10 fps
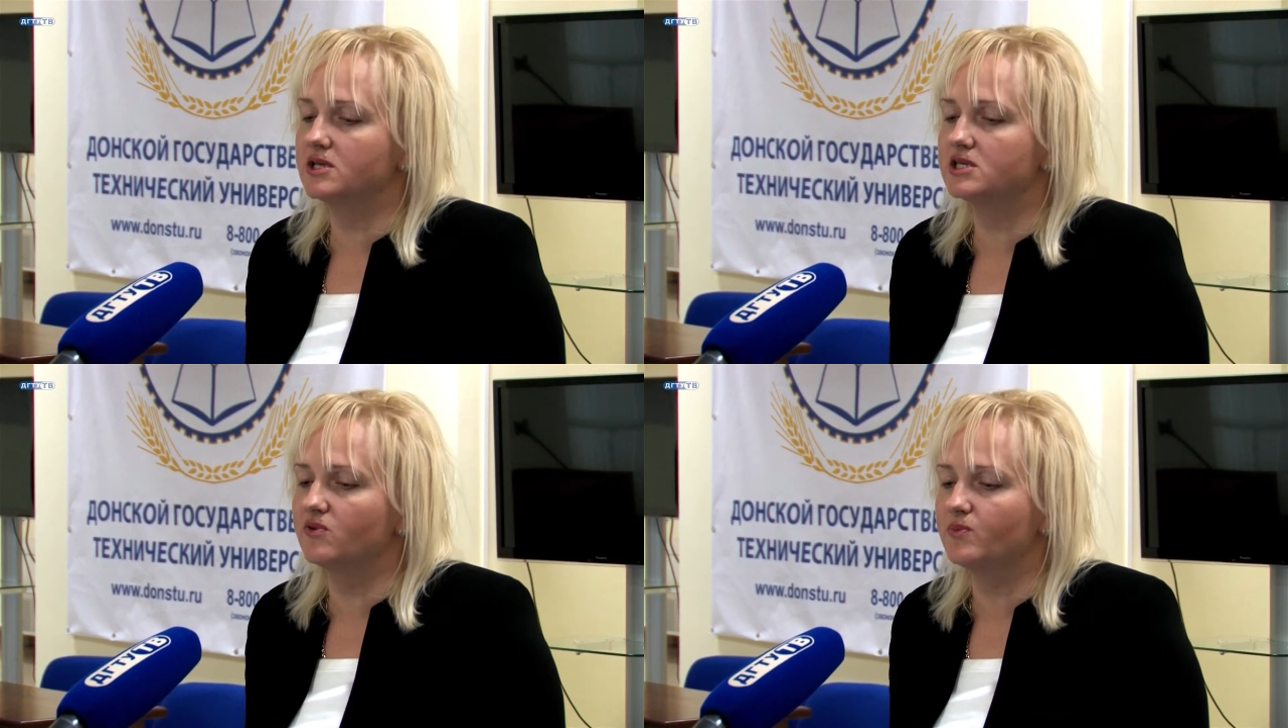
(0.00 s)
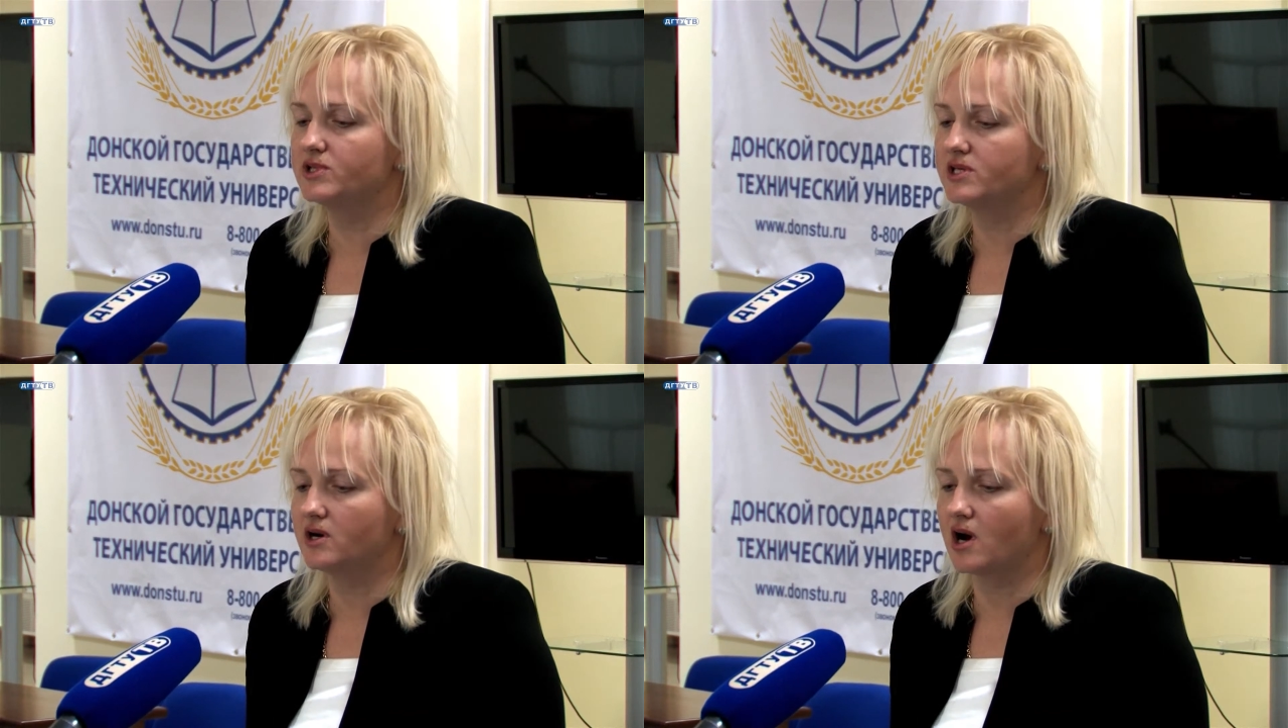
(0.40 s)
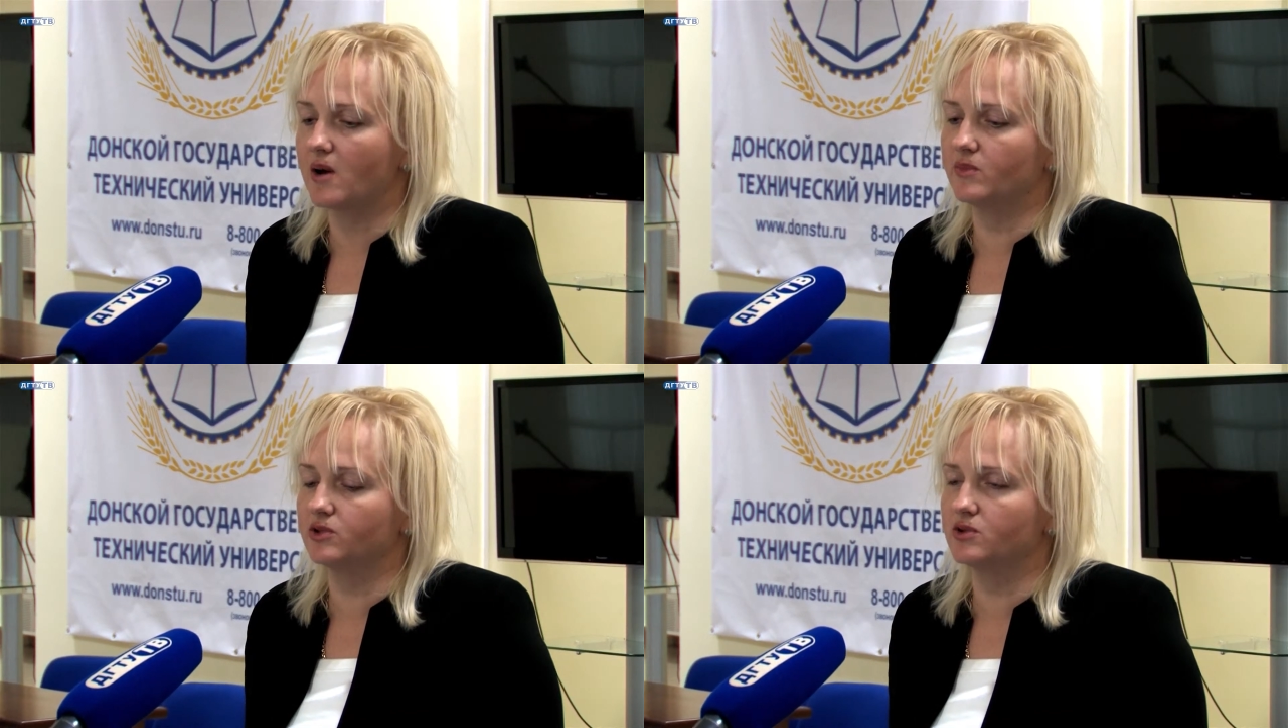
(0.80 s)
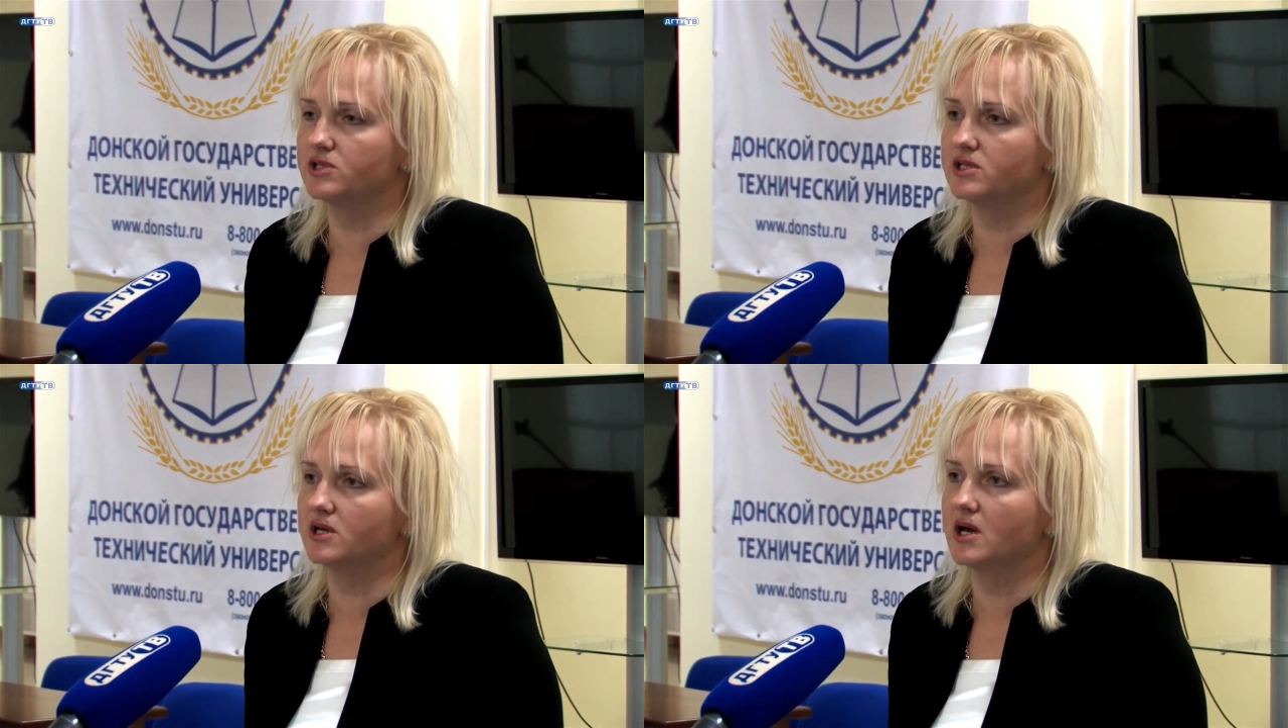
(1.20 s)
ни с выпускниками. То
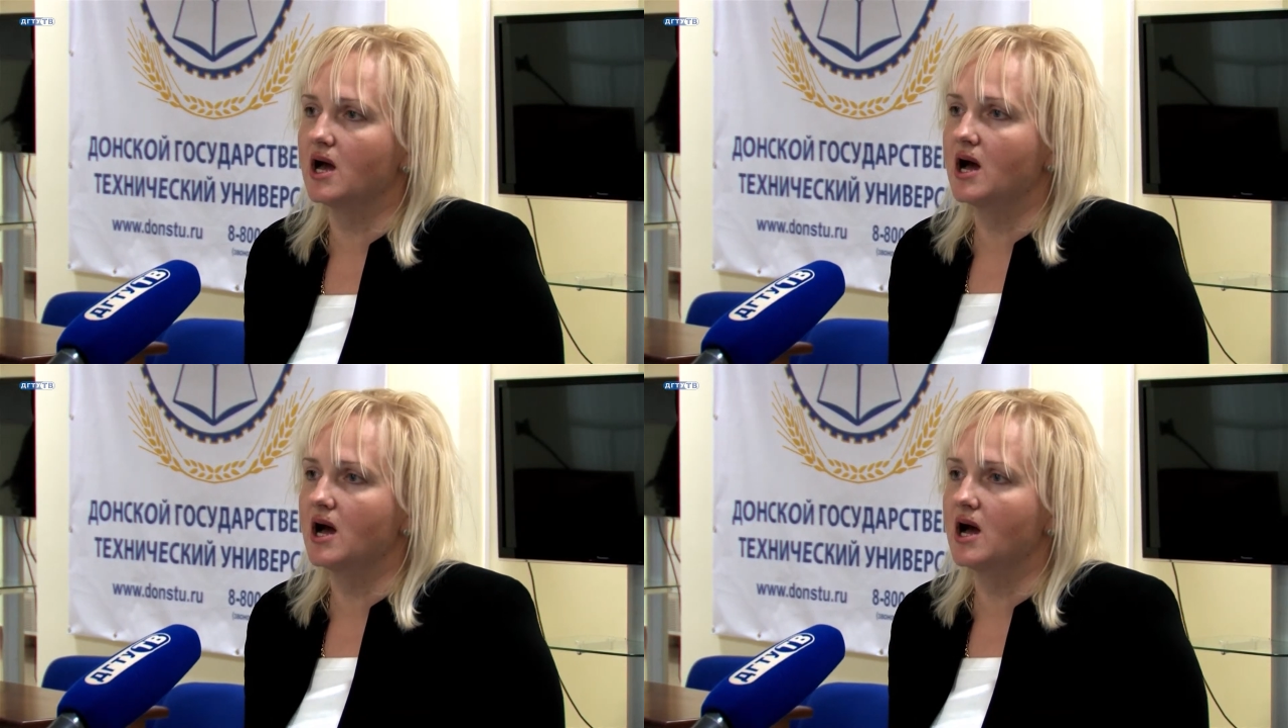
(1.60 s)
есть э,